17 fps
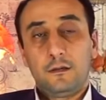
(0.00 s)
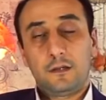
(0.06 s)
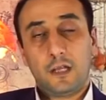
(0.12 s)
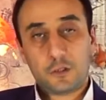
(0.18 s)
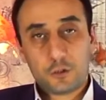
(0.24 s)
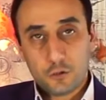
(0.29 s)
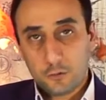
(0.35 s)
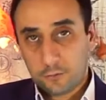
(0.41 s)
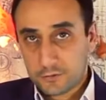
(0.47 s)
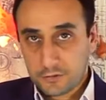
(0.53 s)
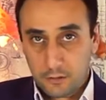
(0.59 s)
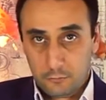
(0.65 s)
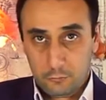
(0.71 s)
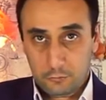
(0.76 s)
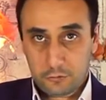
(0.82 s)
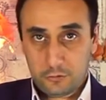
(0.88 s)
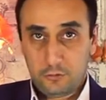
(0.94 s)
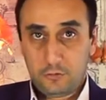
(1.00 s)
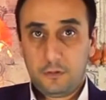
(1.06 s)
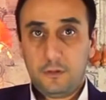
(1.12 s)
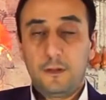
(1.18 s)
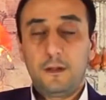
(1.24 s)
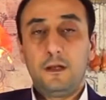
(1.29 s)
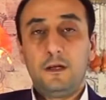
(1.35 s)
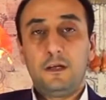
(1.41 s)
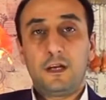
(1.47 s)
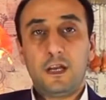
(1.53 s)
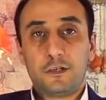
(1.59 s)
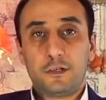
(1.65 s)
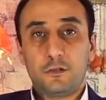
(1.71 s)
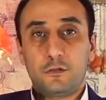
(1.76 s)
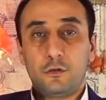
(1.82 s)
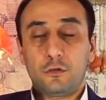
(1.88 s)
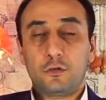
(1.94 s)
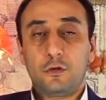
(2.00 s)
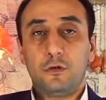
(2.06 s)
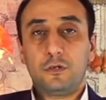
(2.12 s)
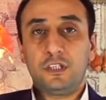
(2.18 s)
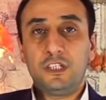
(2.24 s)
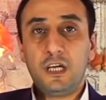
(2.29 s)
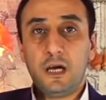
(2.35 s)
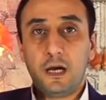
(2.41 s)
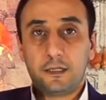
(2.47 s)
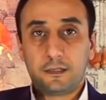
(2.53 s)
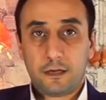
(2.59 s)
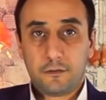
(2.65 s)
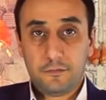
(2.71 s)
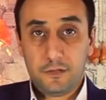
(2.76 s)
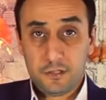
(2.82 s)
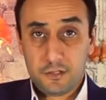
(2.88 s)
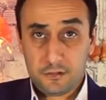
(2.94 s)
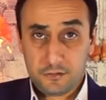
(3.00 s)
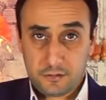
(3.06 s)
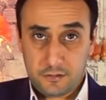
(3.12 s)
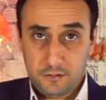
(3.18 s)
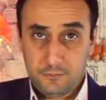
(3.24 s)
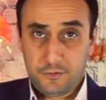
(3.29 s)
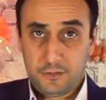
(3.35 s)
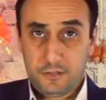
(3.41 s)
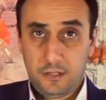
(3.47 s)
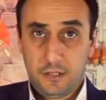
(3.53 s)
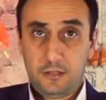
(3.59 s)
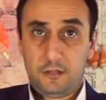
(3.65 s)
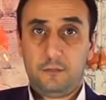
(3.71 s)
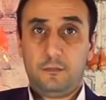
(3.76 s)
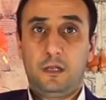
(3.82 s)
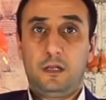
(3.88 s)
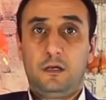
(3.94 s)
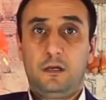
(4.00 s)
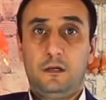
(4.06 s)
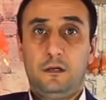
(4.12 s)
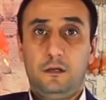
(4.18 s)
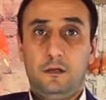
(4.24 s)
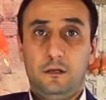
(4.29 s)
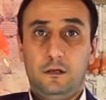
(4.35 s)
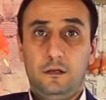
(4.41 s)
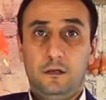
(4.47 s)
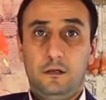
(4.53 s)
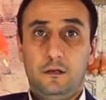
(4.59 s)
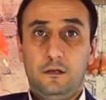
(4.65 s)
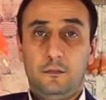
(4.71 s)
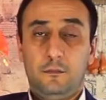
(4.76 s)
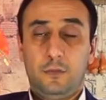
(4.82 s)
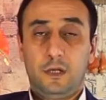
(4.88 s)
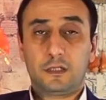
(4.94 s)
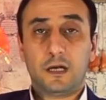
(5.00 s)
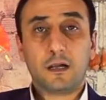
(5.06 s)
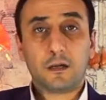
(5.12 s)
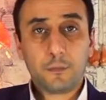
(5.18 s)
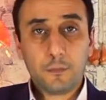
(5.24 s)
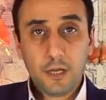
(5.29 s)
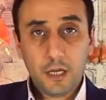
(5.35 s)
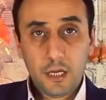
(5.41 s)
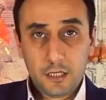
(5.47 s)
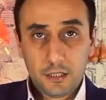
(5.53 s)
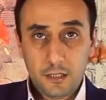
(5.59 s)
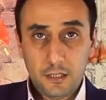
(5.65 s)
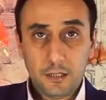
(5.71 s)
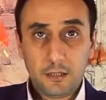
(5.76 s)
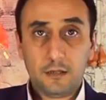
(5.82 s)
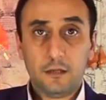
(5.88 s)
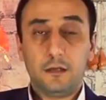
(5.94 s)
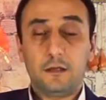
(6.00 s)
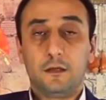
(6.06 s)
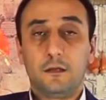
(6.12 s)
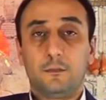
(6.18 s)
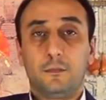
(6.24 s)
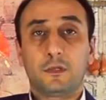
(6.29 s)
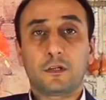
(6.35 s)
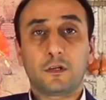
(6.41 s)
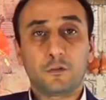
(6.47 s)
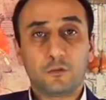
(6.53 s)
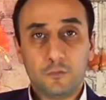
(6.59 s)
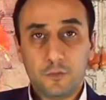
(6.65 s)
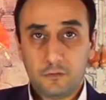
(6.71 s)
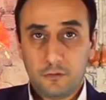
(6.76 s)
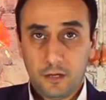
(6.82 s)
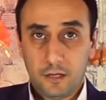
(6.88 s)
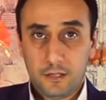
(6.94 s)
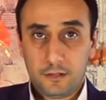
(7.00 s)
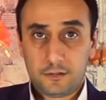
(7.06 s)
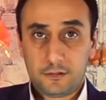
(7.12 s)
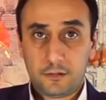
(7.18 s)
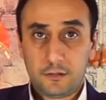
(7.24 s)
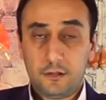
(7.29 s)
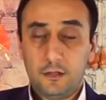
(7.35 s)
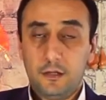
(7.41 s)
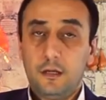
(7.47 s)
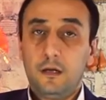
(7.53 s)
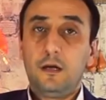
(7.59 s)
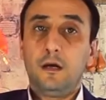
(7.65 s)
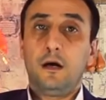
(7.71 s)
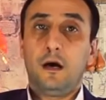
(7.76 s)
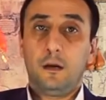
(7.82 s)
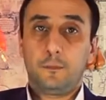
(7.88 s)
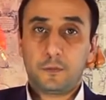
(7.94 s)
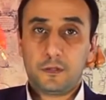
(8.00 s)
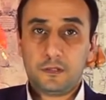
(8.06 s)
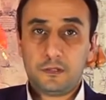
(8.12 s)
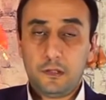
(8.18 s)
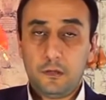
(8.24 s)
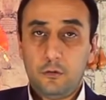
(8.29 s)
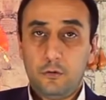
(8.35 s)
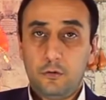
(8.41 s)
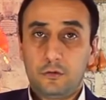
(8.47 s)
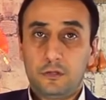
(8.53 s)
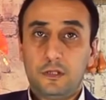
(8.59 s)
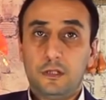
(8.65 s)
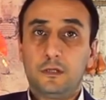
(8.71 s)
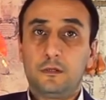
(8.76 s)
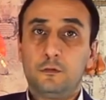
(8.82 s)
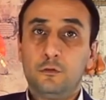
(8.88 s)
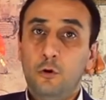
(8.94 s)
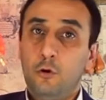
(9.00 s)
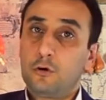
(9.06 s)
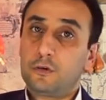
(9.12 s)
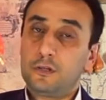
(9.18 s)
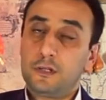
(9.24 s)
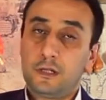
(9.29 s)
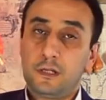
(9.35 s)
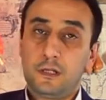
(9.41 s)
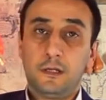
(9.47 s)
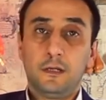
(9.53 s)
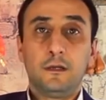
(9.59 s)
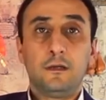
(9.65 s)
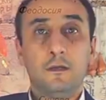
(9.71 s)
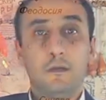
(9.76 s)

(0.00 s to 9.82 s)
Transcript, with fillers: Начнем с того, что речь идет о географическом термине. Под Арменией подразумевается определенный горный